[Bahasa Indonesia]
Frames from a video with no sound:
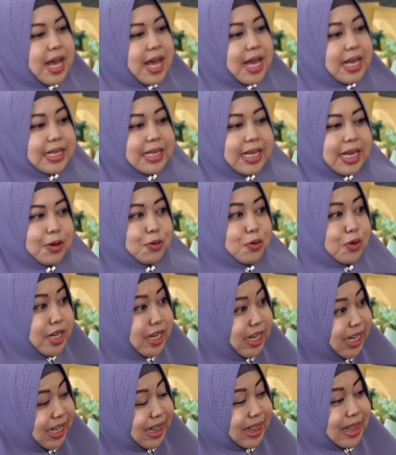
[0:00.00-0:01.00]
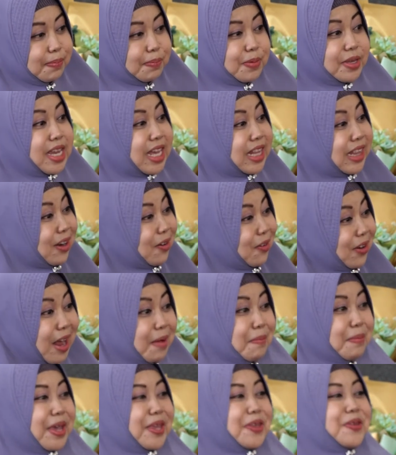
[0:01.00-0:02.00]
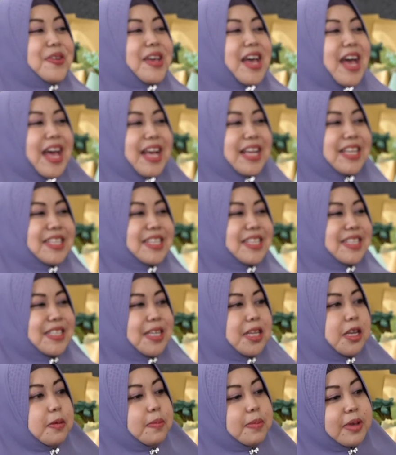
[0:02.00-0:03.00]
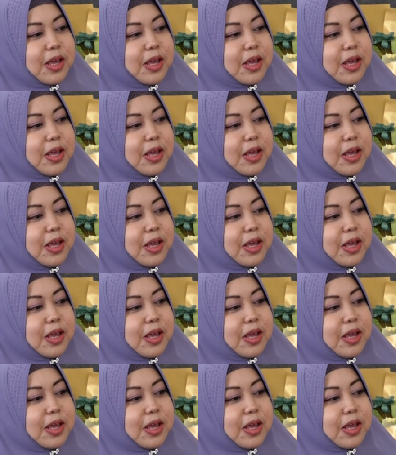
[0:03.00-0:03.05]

agak unik tapi jangan terlalu rame juga jadi oh.